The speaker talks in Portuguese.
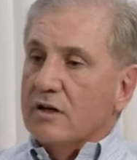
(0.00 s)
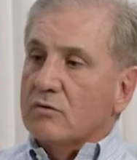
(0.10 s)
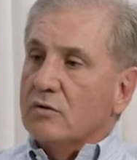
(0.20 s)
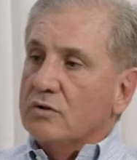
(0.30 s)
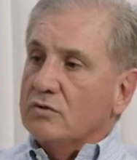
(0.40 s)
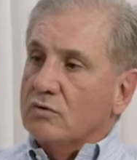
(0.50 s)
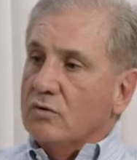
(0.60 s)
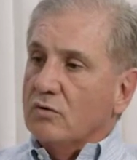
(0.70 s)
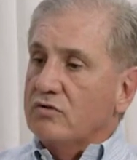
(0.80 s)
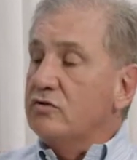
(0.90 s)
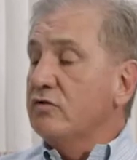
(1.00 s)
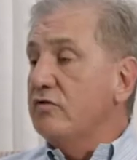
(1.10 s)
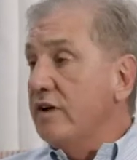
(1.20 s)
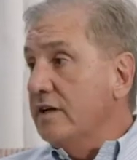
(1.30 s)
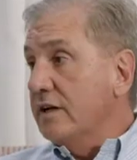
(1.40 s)
quando o
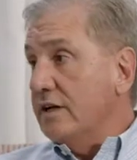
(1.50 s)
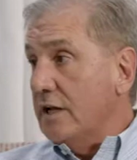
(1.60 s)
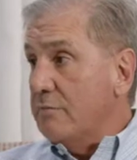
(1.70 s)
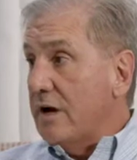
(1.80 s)
Silveira, que era